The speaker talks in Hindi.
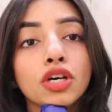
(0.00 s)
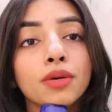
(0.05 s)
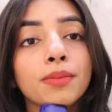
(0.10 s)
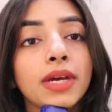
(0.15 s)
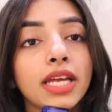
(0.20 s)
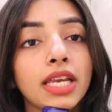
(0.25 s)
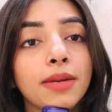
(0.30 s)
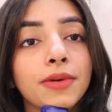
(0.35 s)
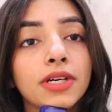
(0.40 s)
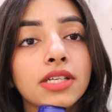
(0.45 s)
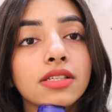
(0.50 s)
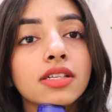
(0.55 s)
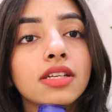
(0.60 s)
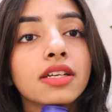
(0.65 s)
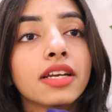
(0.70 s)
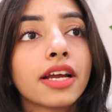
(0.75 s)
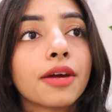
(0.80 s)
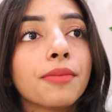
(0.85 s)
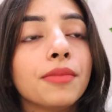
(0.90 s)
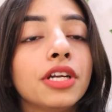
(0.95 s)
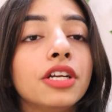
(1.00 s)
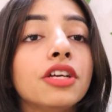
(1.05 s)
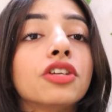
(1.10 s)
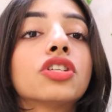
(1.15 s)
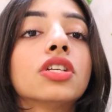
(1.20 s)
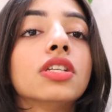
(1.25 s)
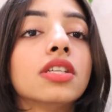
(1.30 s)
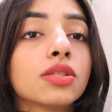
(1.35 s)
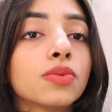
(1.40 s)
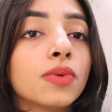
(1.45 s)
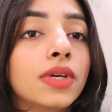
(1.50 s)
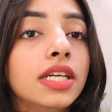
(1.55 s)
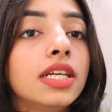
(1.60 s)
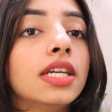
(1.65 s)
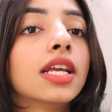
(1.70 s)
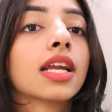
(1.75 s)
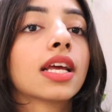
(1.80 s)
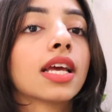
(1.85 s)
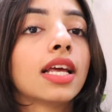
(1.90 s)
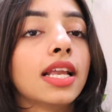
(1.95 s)
so, मेरी पर्सनल रिकमेंडेशन इस
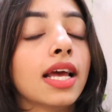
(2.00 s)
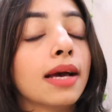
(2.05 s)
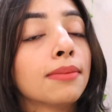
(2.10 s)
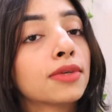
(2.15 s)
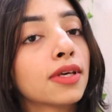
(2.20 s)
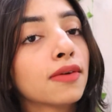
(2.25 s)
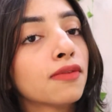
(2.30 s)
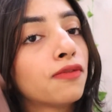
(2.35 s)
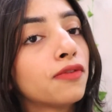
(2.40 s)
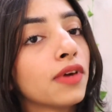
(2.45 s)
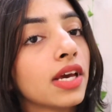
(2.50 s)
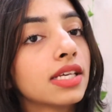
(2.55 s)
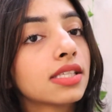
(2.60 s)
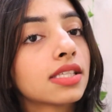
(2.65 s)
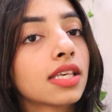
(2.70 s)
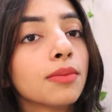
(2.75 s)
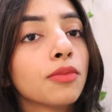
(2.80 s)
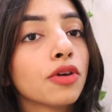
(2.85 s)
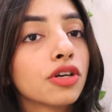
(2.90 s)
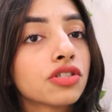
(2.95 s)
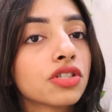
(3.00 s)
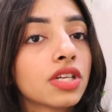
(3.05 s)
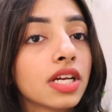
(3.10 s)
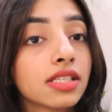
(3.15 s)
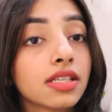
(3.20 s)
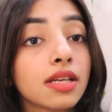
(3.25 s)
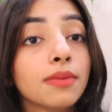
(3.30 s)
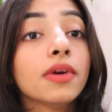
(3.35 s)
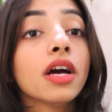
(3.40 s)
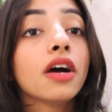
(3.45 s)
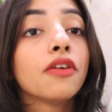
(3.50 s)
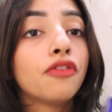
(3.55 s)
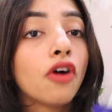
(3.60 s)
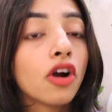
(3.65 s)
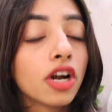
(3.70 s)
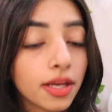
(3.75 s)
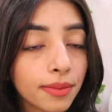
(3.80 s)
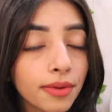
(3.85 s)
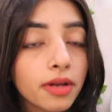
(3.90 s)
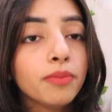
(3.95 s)
विंटर के लिए आपके फेस के मॉइस्चराइजर में
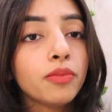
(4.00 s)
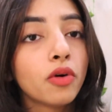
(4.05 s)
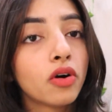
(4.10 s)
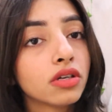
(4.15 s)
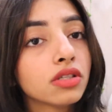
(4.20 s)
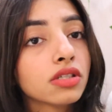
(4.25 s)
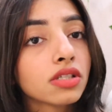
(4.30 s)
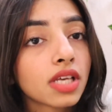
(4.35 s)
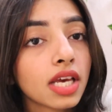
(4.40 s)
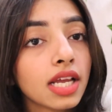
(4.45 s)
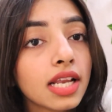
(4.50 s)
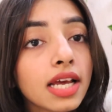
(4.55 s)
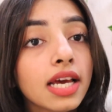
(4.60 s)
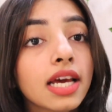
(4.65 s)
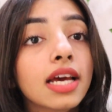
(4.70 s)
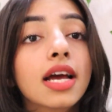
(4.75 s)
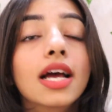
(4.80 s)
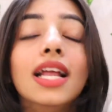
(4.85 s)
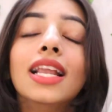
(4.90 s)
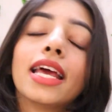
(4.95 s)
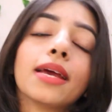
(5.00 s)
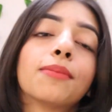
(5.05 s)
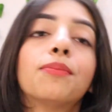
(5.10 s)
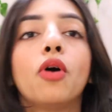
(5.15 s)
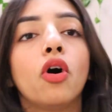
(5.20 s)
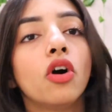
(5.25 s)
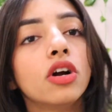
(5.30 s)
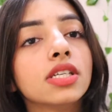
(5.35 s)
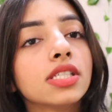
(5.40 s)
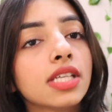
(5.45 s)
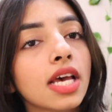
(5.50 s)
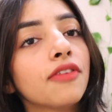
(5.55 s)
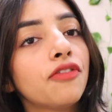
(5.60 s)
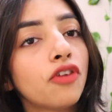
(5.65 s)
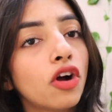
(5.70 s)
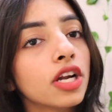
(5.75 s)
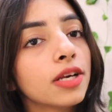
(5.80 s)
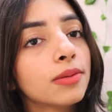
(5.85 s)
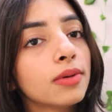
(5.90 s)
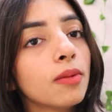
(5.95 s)
अफोर्डेबल पॉन्ड्स के लिए लाइक पॉन्ड्स है
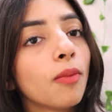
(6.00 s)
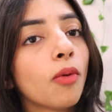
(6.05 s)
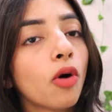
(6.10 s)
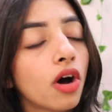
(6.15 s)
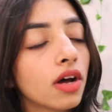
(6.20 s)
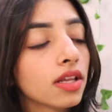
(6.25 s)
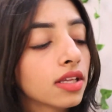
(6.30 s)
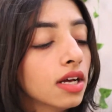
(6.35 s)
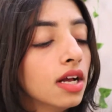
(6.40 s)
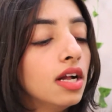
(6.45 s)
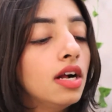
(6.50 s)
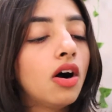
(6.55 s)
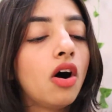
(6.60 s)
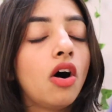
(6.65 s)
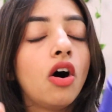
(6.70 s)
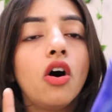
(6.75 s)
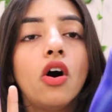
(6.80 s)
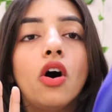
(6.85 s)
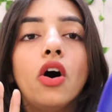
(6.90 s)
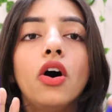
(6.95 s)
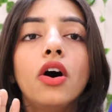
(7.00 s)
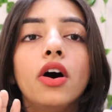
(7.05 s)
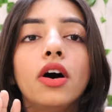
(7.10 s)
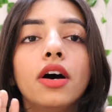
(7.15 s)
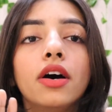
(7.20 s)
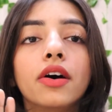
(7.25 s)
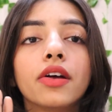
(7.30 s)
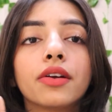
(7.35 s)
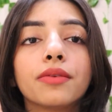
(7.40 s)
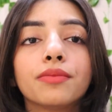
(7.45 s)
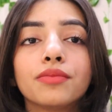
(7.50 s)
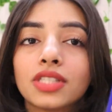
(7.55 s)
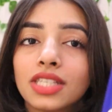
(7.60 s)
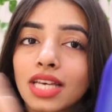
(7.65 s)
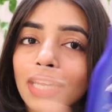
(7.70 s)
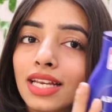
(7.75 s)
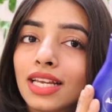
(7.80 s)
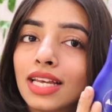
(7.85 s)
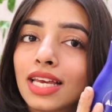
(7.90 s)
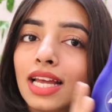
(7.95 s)
अफोर्डेबल बहुत और
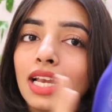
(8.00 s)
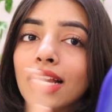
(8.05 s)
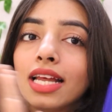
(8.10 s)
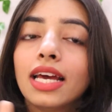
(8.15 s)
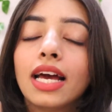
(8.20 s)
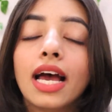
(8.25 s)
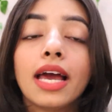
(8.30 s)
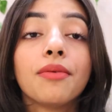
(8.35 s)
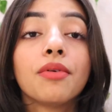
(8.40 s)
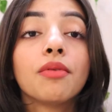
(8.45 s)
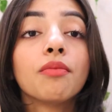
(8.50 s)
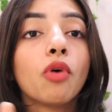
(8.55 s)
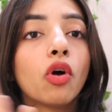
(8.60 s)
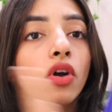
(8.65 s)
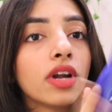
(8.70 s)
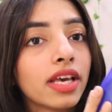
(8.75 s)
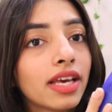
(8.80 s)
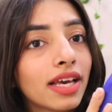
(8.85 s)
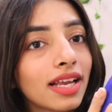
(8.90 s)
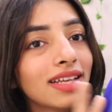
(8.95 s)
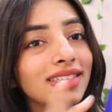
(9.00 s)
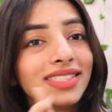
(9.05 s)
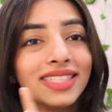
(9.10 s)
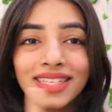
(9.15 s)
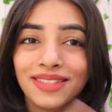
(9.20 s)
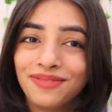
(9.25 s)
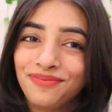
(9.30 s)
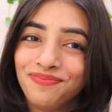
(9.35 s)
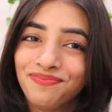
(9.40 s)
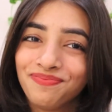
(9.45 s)
स्किन के लिए आई मीन बॉडी के लिए ये